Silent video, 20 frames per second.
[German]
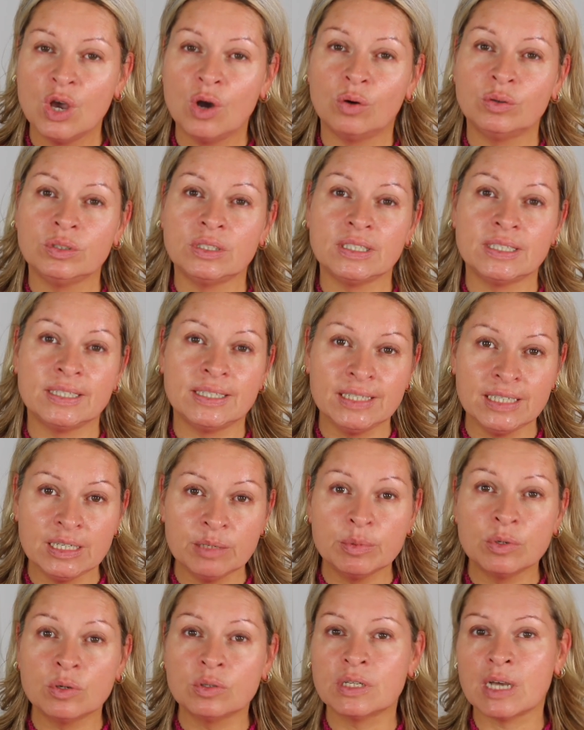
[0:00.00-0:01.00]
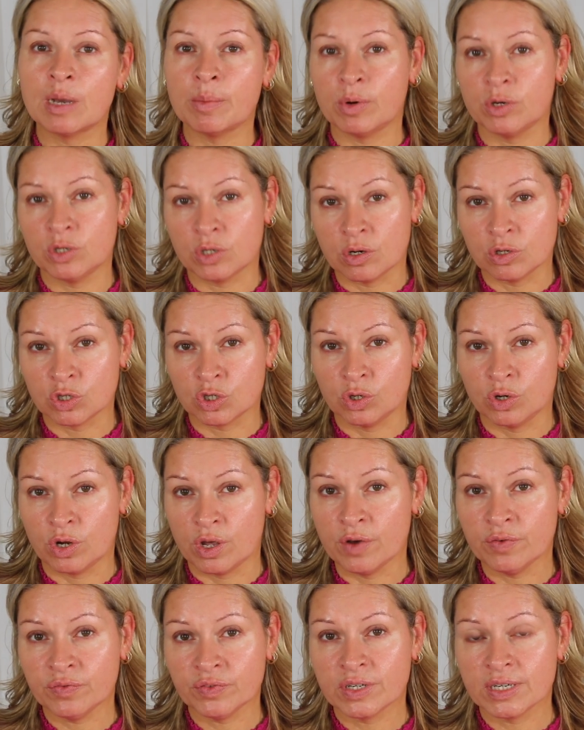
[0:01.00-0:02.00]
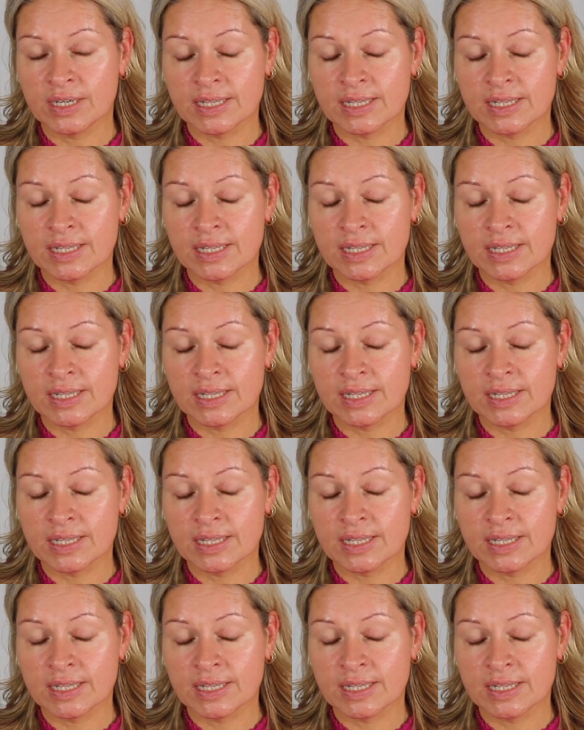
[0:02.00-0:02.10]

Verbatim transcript: Und ich liebe und habe euch auch schon öfter